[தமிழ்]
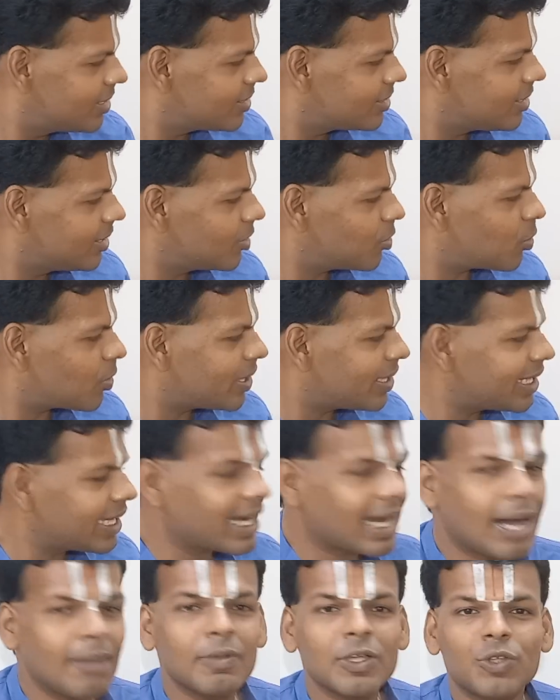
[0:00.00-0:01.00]
திருக்குடந்தை
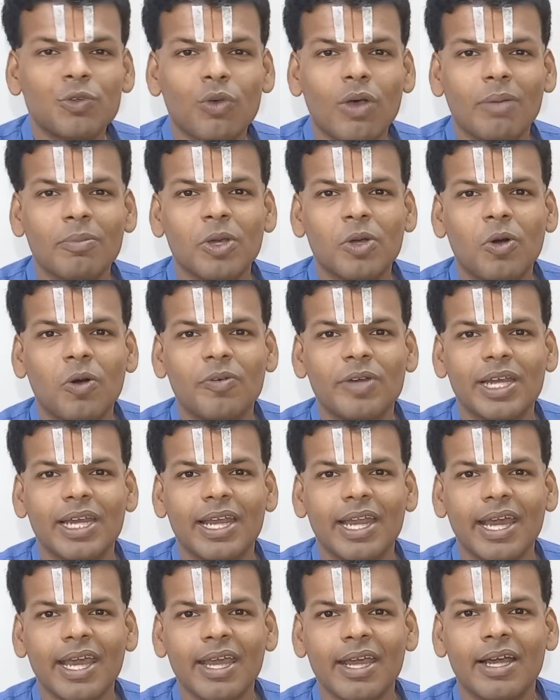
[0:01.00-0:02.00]
ராமசுவாமி
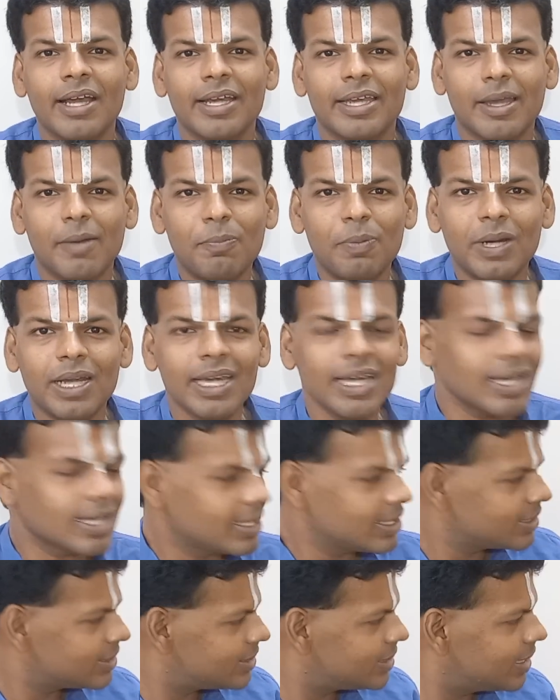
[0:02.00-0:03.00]
கோவிலிலே எப்படி
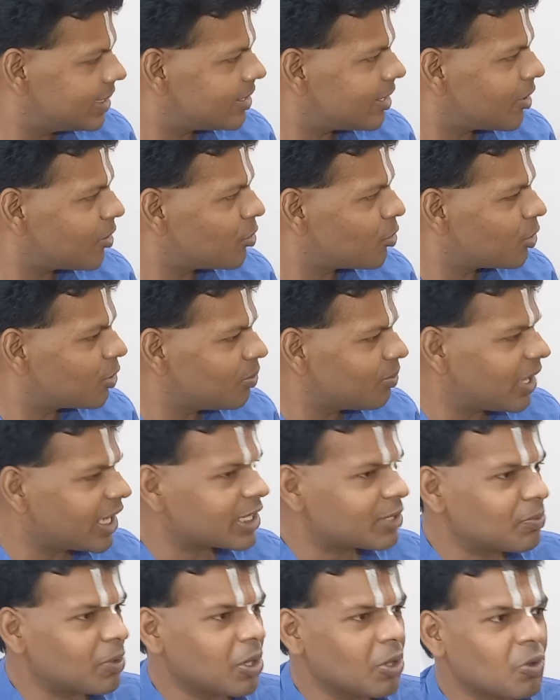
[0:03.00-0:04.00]
சீதையோடும்
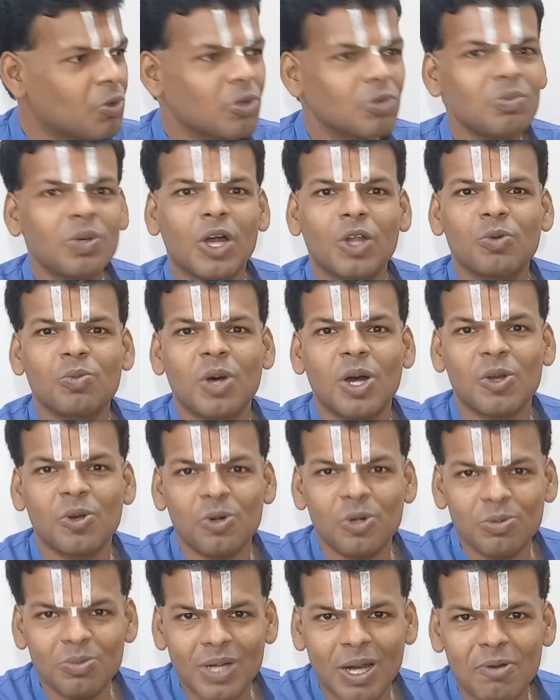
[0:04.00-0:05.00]
லக்ஷ்மணனோடும்
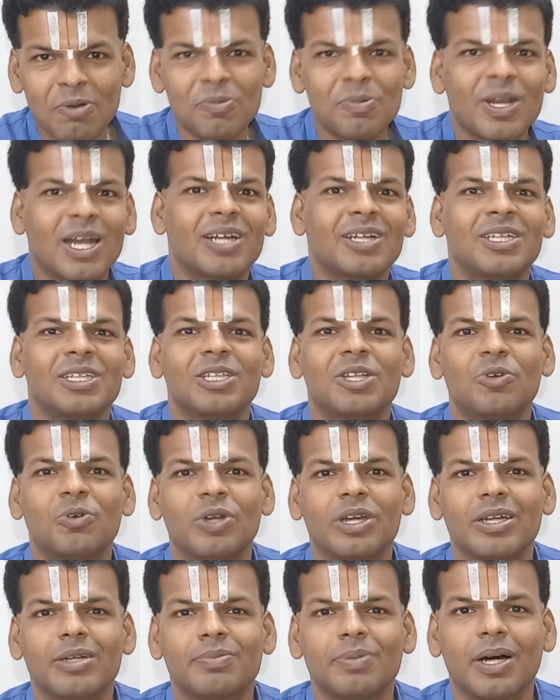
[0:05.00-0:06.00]
ஹனுமானோடும் ராமபிரான்
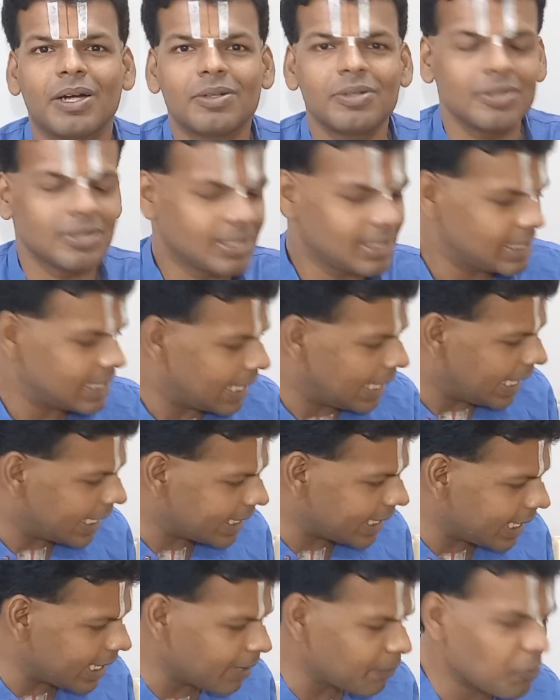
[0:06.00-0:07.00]
எழுந்தருளி இருப்பானோ
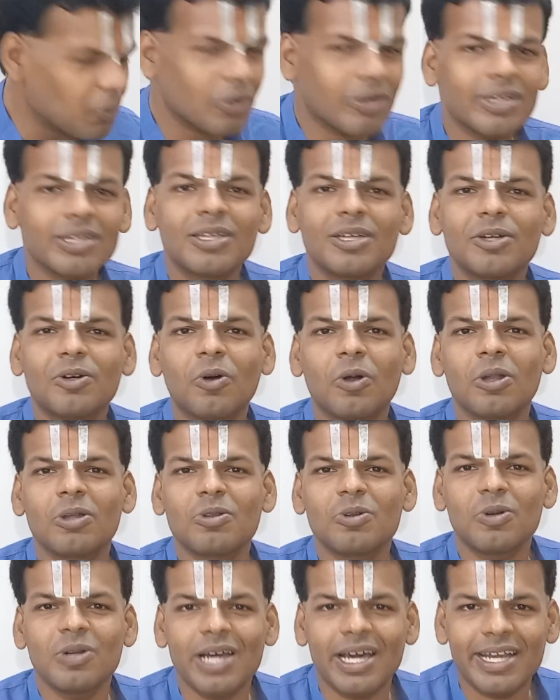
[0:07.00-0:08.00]
அதே போன்ற
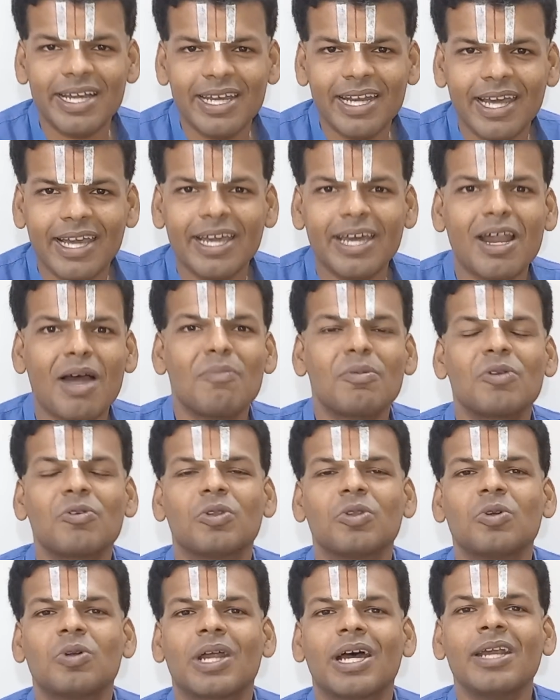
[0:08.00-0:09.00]
திருக்கோலத்தோடு அருகிலேயே ராமர்
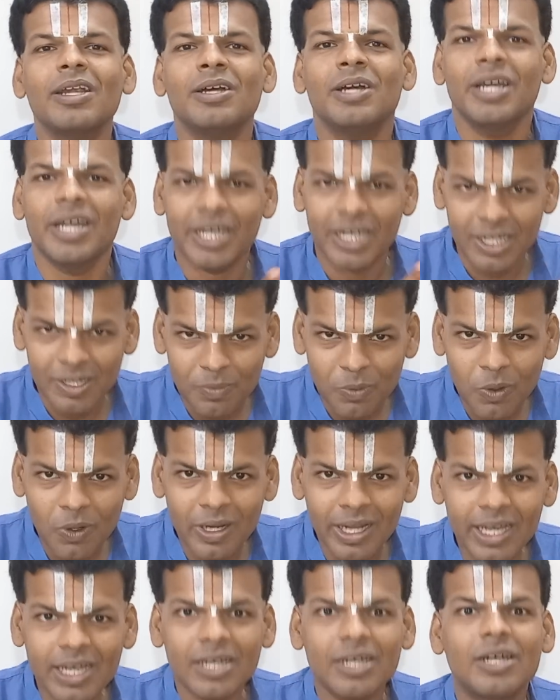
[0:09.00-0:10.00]
வந்துட்டார் இதுபோல
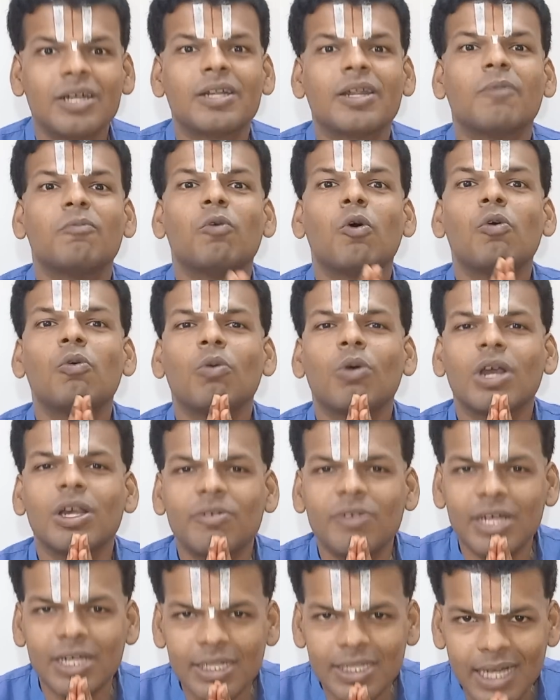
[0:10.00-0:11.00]
நம்
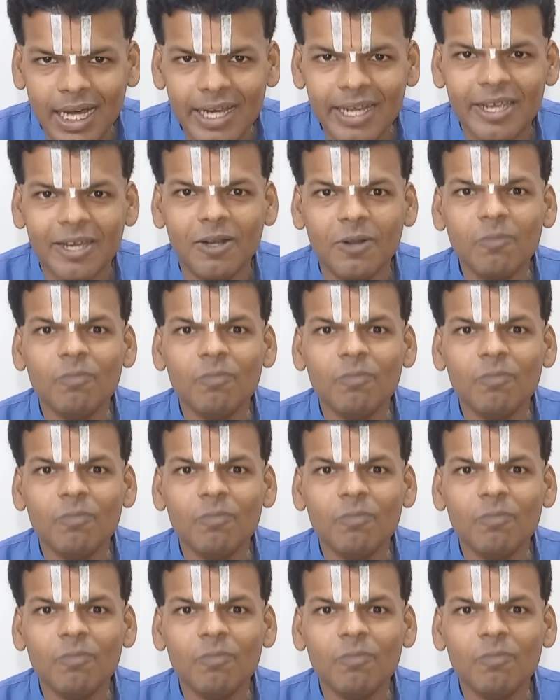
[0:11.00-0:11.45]
ஒவ்வொருவருக்கு அருகிலும்